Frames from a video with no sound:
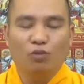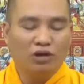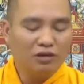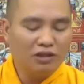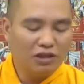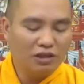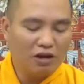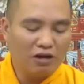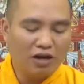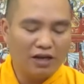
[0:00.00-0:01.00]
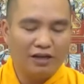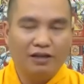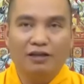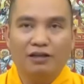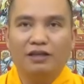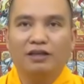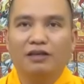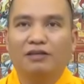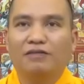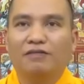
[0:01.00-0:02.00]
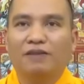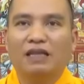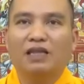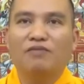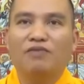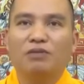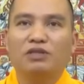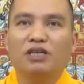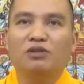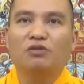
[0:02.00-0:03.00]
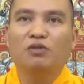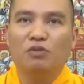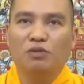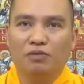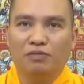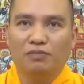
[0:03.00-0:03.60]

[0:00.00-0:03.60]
muốn có trường thọ thì phát tâm phóng sinh tu phúc